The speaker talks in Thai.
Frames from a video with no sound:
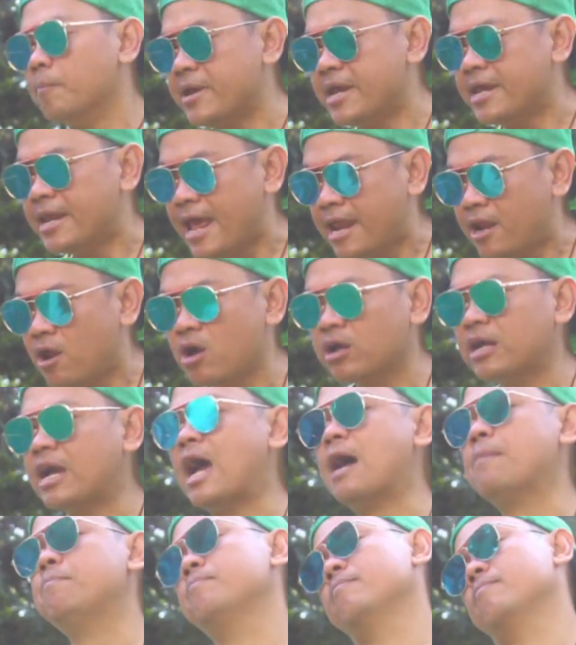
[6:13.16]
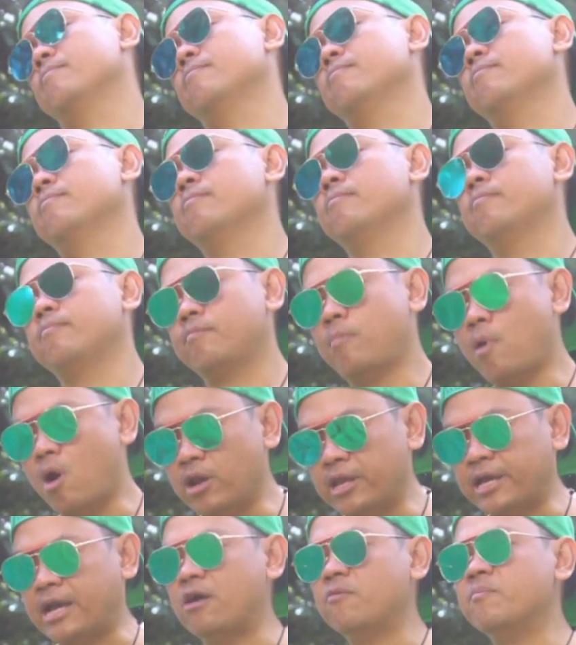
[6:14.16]
มีแน่นอนครับ บ
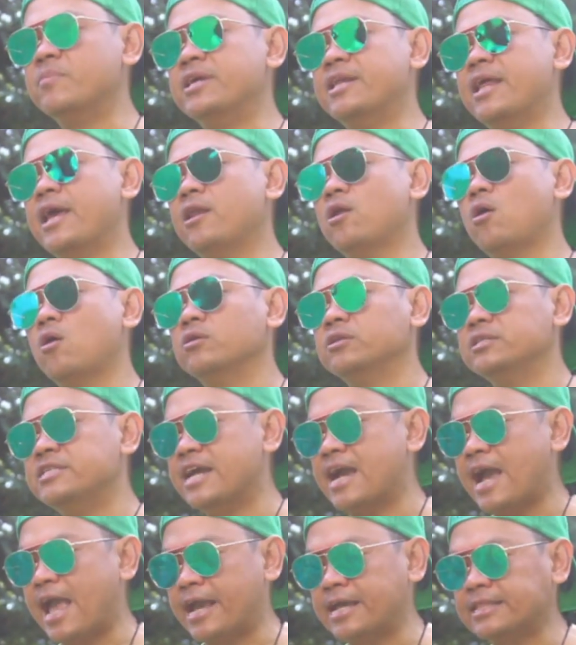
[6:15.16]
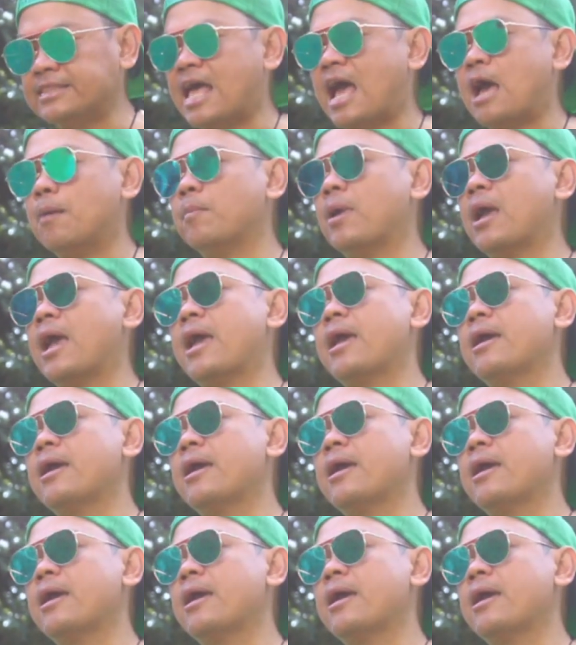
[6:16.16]
อกเลยครับ มีแน่นอนยังไงก็ตามค